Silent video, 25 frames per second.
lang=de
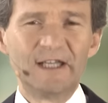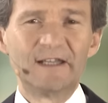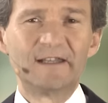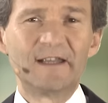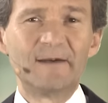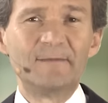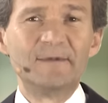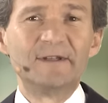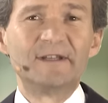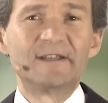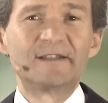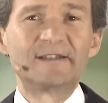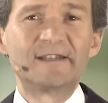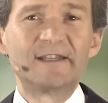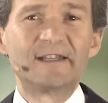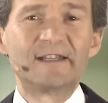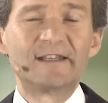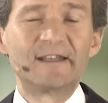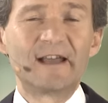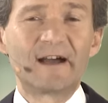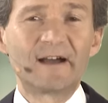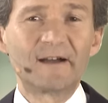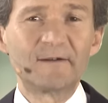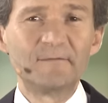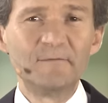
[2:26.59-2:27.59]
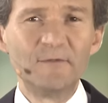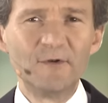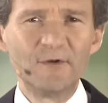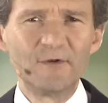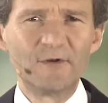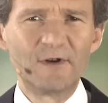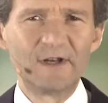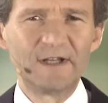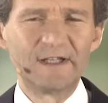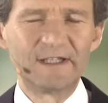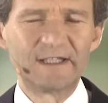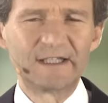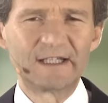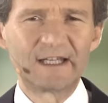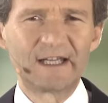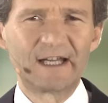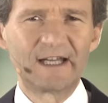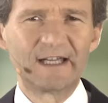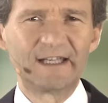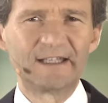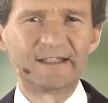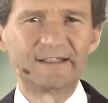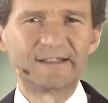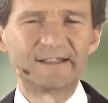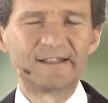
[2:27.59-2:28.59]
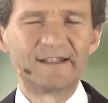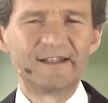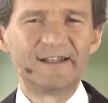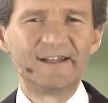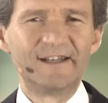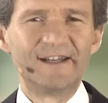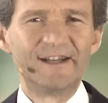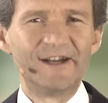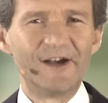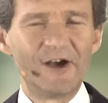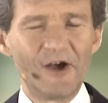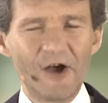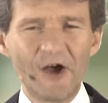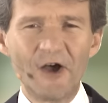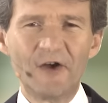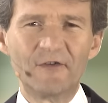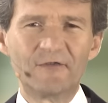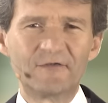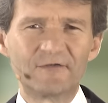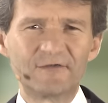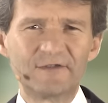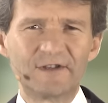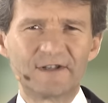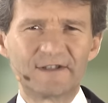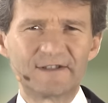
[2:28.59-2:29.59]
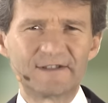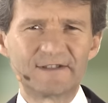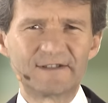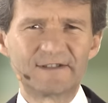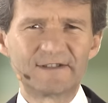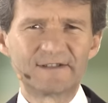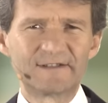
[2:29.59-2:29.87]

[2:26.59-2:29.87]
damit es sich nach Möglichkeit öffnet.